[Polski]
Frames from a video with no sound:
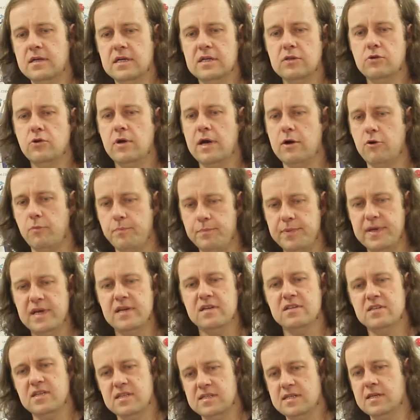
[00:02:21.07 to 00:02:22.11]
to jako
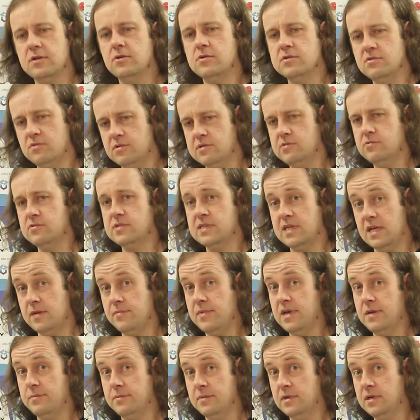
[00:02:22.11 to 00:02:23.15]
pierwsze z tego stosu
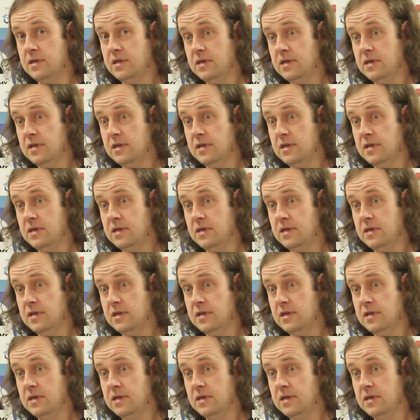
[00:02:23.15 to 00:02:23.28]
zdejmiemy.